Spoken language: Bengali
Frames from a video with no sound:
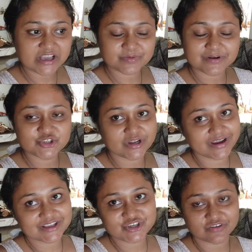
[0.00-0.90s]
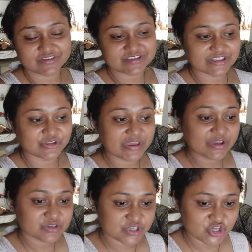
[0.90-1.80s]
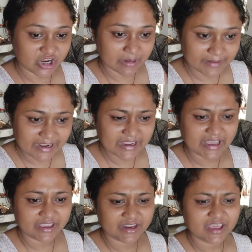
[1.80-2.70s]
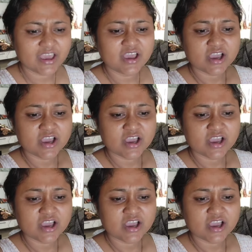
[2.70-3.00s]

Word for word: হাজব্যান্ড চলে গেছে অফিসে তো এই হচ্ছে সকালবেলার কাহিনী